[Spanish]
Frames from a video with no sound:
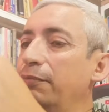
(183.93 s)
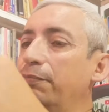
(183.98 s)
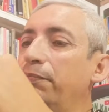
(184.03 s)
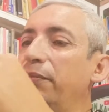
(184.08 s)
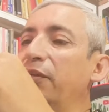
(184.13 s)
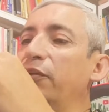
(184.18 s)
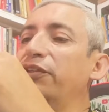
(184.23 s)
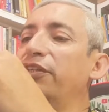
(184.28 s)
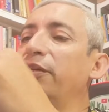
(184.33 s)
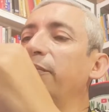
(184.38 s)

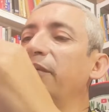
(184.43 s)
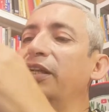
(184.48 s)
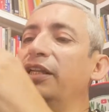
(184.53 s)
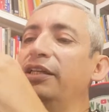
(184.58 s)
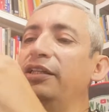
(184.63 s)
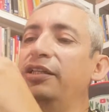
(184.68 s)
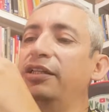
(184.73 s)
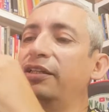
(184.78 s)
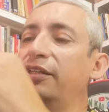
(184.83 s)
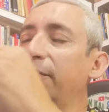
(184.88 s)
Pero esa
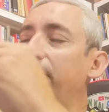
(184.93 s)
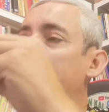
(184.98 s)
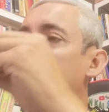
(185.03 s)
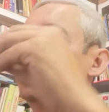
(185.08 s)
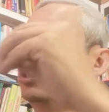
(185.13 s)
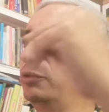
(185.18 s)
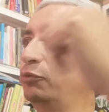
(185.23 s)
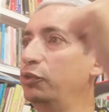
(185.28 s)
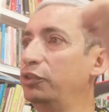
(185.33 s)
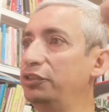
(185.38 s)
mielina de
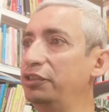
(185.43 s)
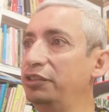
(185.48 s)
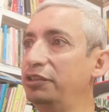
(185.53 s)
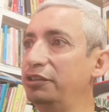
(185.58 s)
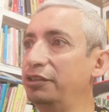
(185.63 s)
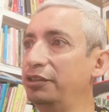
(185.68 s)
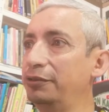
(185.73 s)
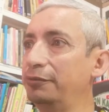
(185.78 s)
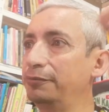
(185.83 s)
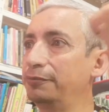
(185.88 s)
repente no
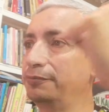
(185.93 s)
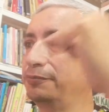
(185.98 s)
existe.